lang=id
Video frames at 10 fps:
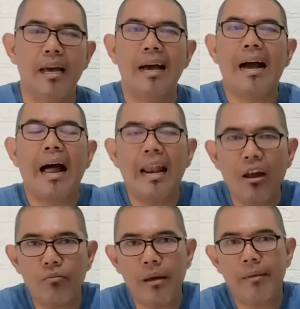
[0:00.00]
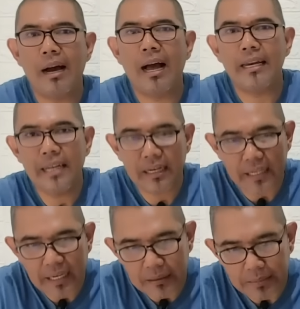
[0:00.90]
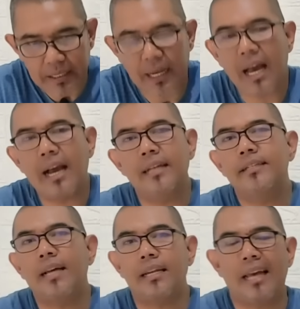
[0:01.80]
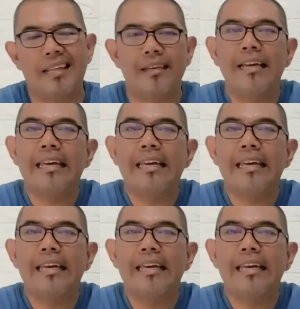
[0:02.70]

Kalau memang kalian ingin menegakkan syariat,